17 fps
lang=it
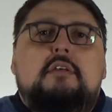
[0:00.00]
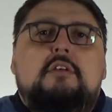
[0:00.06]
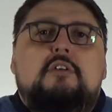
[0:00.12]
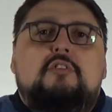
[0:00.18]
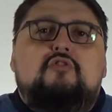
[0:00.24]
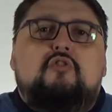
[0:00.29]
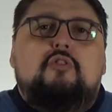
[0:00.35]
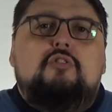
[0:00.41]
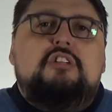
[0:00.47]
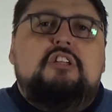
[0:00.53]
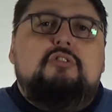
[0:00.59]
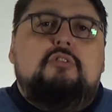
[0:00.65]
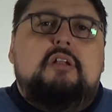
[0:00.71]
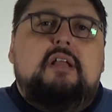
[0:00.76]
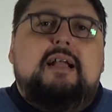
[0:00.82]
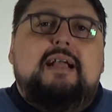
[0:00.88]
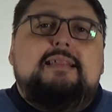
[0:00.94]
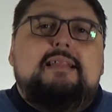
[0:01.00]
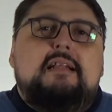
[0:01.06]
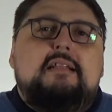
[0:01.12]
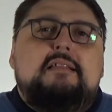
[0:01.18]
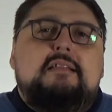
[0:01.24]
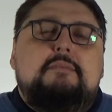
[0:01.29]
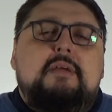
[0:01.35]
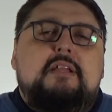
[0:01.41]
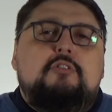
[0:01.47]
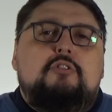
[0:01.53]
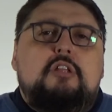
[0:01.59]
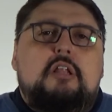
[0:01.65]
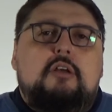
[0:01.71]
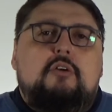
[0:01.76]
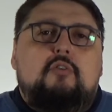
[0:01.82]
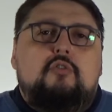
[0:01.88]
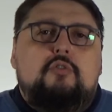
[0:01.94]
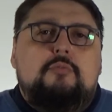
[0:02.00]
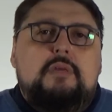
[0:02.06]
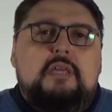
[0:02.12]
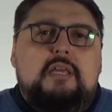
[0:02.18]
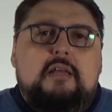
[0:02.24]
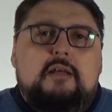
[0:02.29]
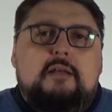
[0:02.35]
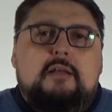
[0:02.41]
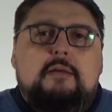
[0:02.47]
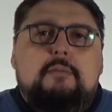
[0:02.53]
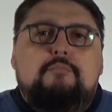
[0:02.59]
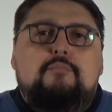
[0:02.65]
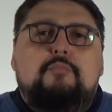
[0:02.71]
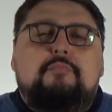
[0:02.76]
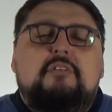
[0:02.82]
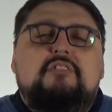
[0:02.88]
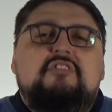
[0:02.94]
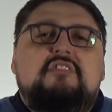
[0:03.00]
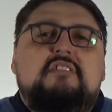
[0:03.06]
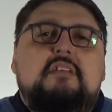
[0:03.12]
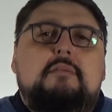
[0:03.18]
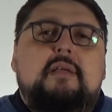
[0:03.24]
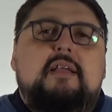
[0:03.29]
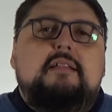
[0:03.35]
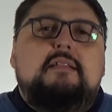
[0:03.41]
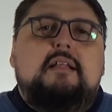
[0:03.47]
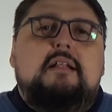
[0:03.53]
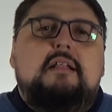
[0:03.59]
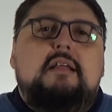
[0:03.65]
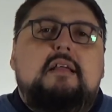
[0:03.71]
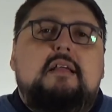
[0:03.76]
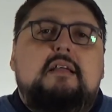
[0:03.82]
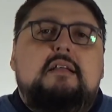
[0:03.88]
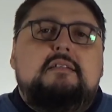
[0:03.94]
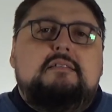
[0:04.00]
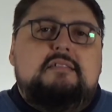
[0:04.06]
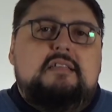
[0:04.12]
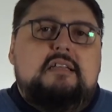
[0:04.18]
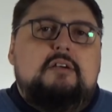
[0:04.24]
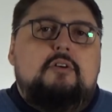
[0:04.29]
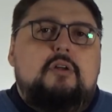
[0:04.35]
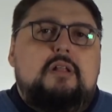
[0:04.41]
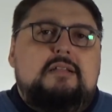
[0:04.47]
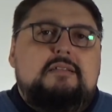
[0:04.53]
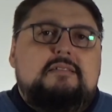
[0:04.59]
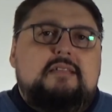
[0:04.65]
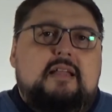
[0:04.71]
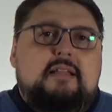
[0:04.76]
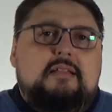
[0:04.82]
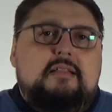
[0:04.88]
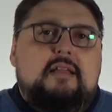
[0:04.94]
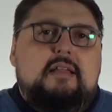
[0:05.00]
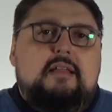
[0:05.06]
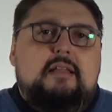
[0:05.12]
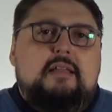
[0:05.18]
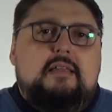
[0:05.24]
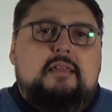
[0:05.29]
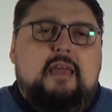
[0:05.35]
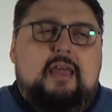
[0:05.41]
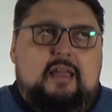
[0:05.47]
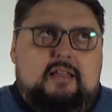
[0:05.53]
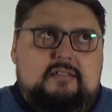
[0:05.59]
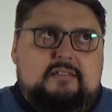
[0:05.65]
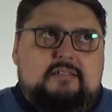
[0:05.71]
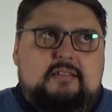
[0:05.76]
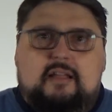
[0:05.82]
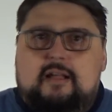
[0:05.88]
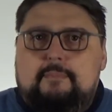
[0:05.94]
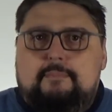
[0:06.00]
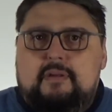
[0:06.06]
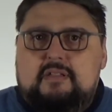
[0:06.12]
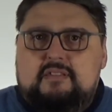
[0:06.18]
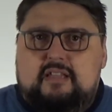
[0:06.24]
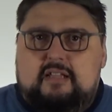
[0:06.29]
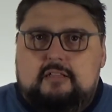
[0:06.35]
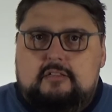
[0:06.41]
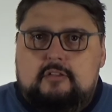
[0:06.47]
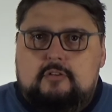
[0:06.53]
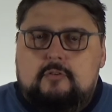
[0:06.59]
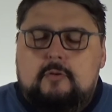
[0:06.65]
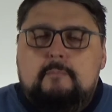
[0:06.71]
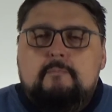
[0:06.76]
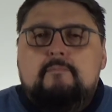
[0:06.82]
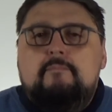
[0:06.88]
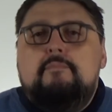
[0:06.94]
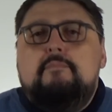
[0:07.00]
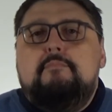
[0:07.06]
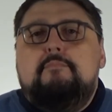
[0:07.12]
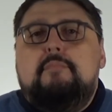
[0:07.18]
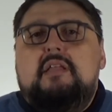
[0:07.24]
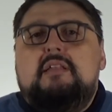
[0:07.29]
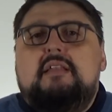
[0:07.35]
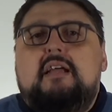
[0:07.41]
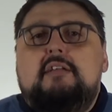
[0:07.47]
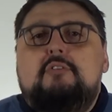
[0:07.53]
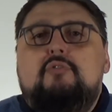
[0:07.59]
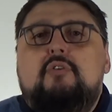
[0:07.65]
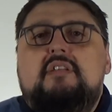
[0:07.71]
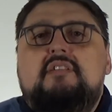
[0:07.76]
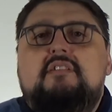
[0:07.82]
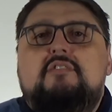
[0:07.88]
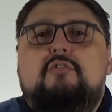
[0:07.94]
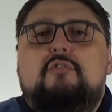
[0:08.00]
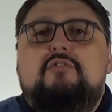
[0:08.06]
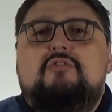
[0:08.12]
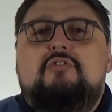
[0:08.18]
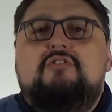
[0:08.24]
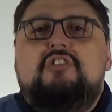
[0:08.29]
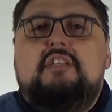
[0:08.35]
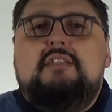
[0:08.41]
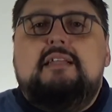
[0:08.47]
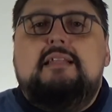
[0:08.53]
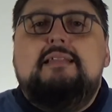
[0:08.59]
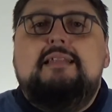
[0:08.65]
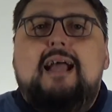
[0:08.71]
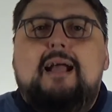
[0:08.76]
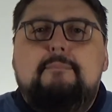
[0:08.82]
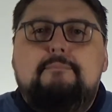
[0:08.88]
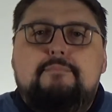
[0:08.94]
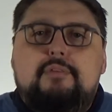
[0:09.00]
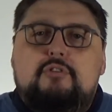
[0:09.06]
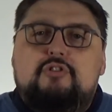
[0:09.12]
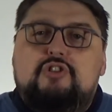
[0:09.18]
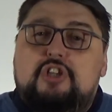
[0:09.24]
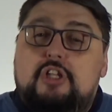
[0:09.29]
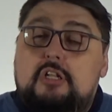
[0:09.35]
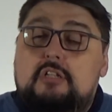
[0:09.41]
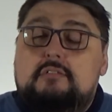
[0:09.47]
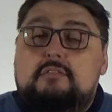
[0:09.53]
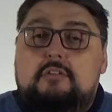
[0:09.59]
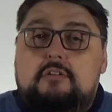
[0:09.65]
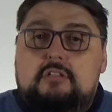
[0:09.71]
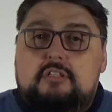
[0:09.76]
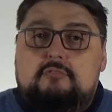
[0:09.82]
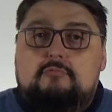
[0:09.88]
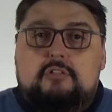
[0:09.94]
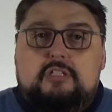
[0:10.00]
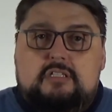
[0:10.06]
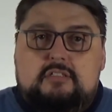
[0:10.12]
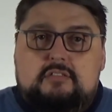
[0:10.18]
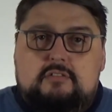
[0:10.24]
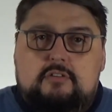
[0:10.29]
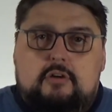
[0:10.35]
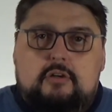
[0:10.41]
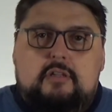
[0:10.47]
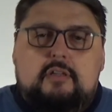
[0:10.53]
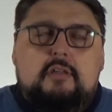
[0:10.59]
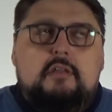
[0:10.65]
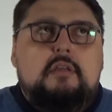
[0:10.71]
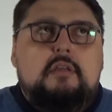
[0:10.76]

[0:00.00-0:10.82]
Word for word: Sono titoli legati all'andamento dell'economia, più precisamente alle singole aziende che esse rappresentano. Pertanto essi sono soggetti ad ampie oscillazioni di quotazione.